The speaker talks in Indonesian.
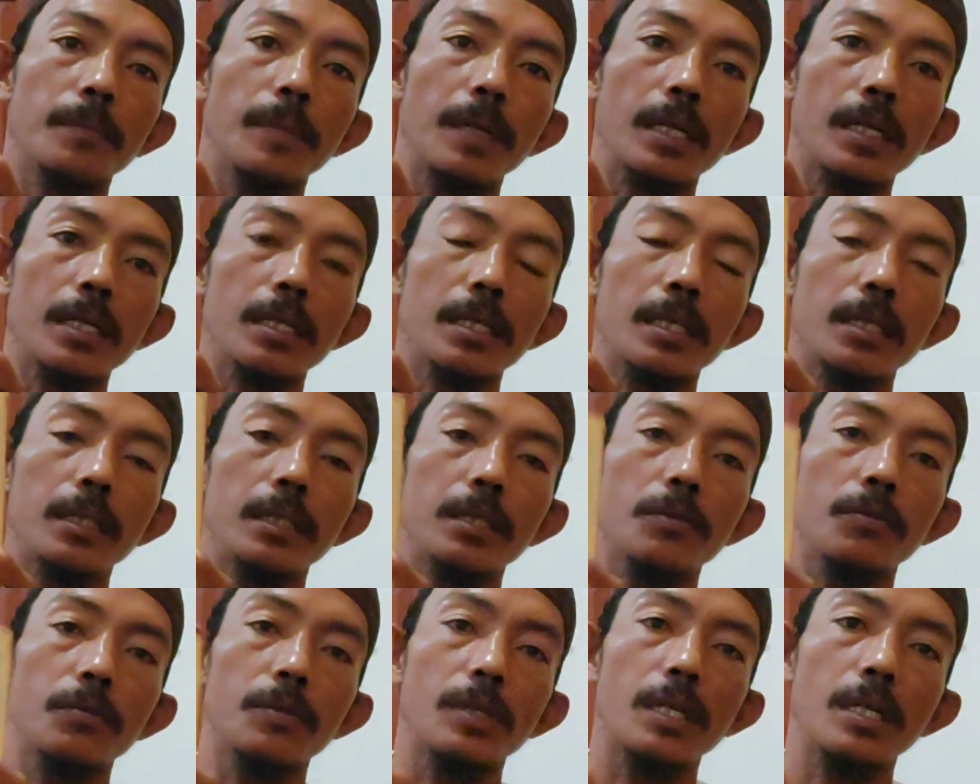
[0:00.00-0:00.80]

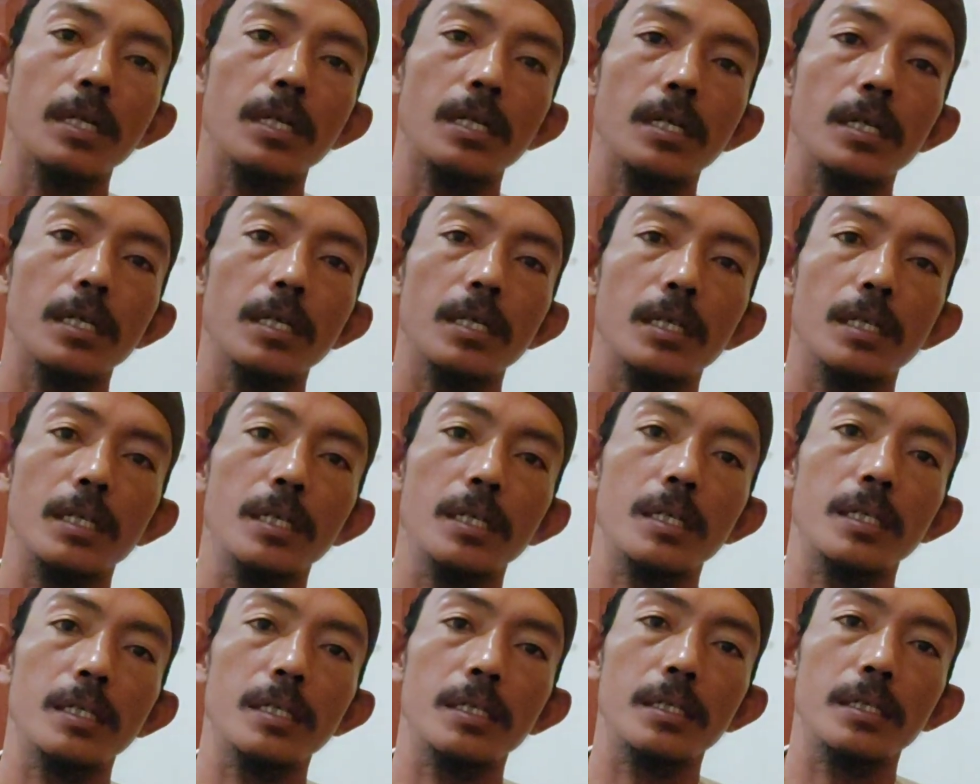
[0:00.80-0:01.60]
parselnya sudah
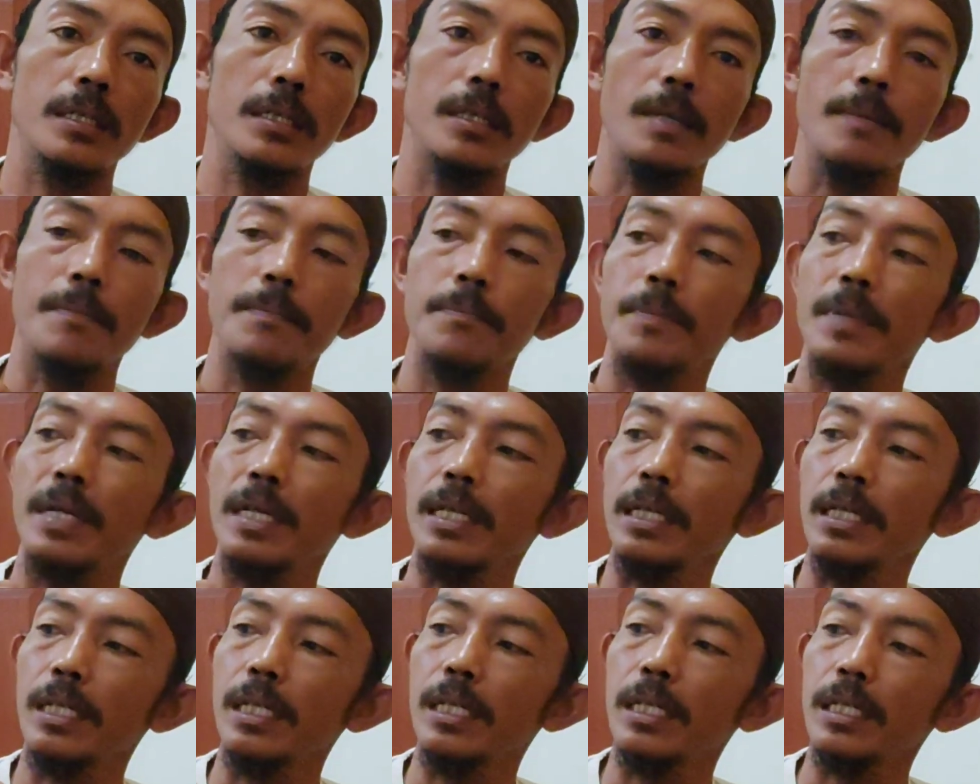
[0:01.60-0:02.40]

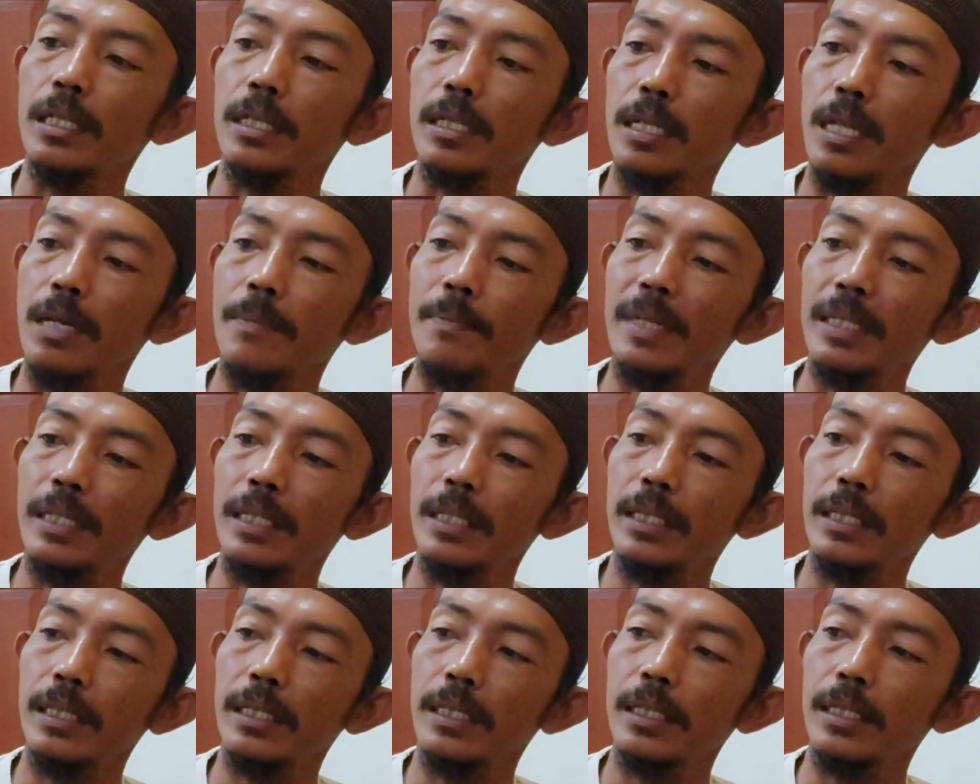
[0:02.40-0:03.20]
sampai dengan selamat
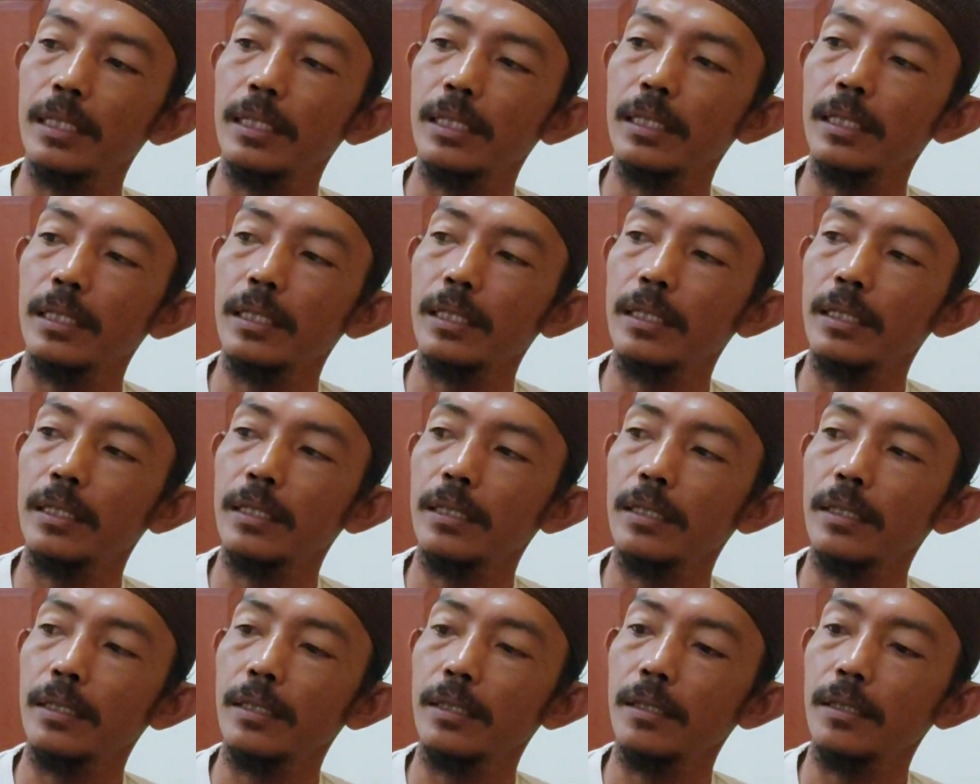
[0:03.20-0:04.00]

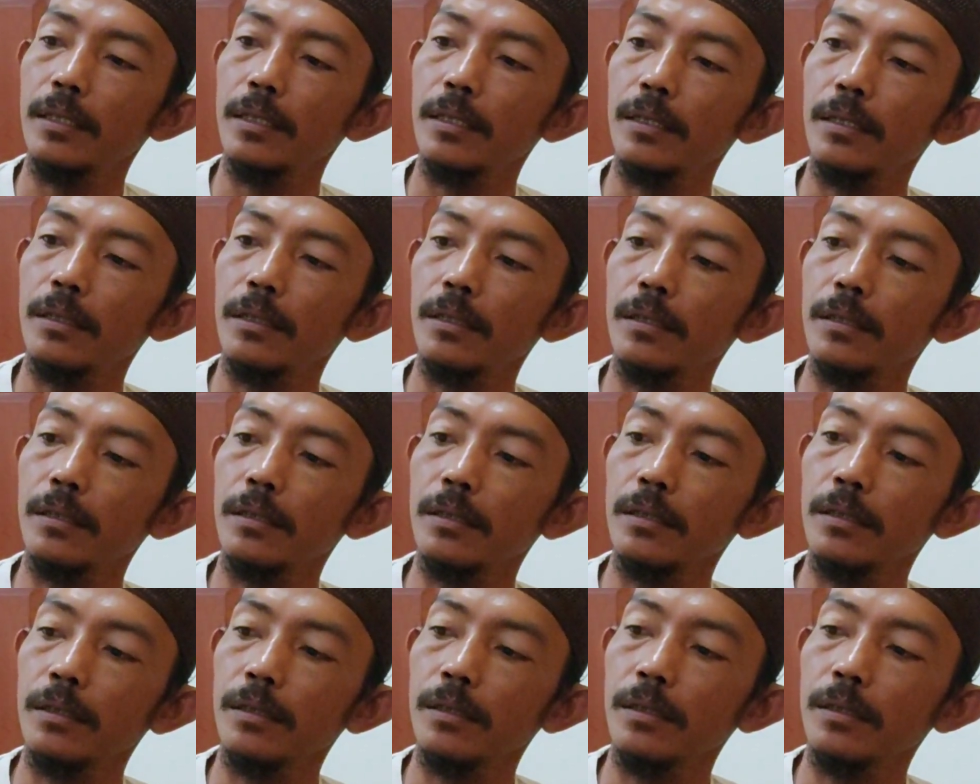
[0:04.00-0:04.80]

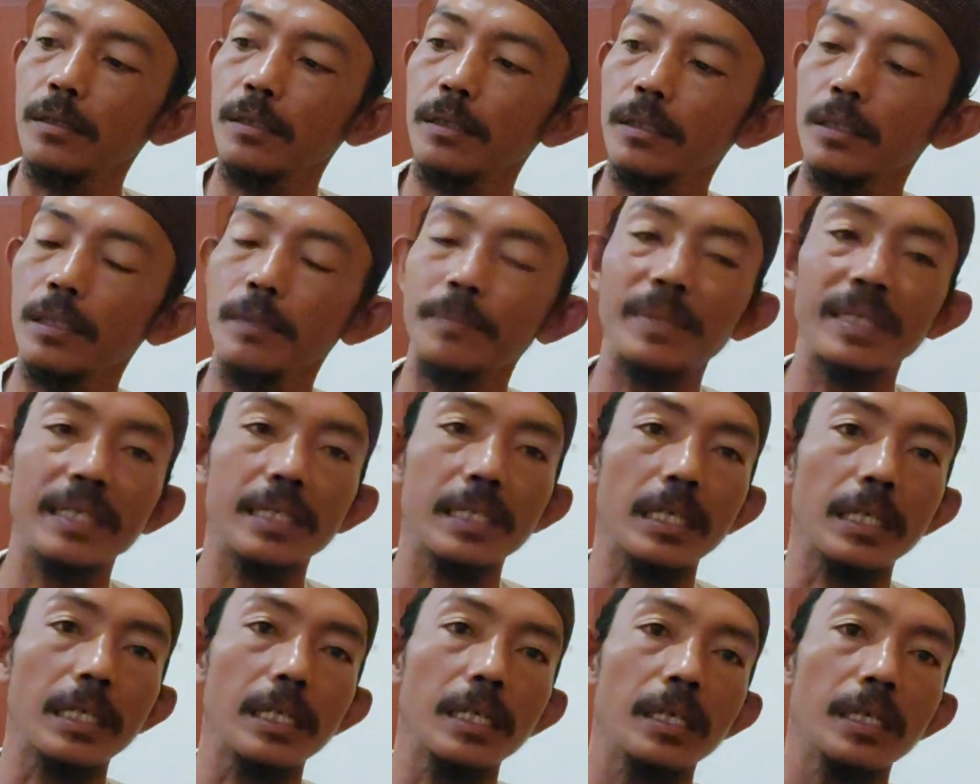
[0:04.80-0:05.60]
eh, ke tempat
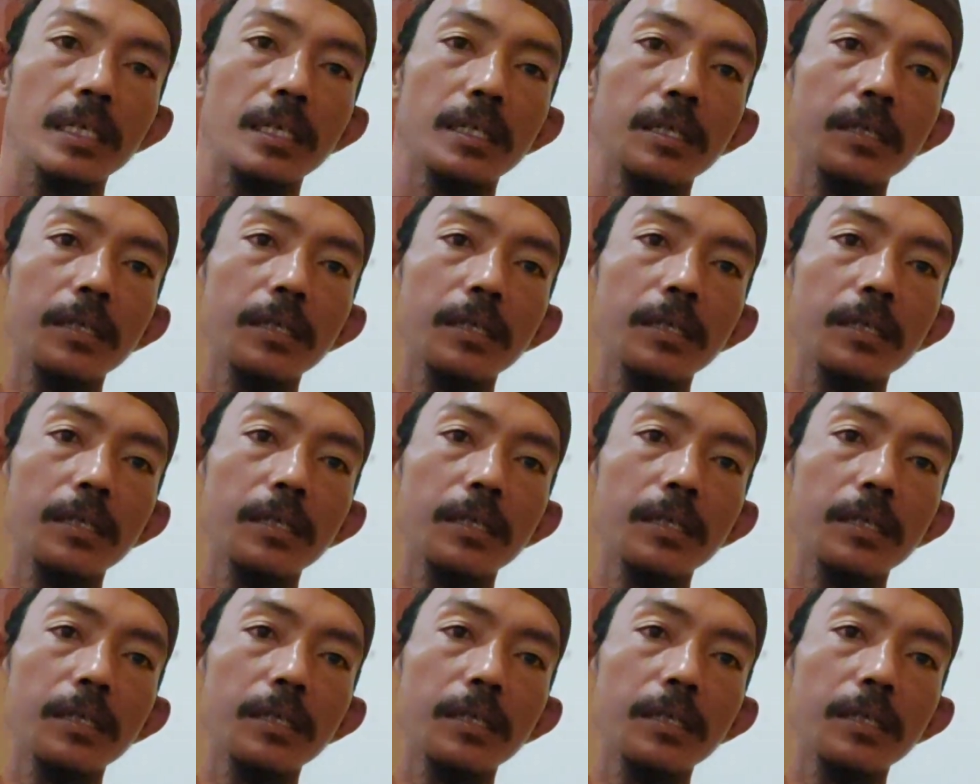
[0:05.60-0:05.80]
saya.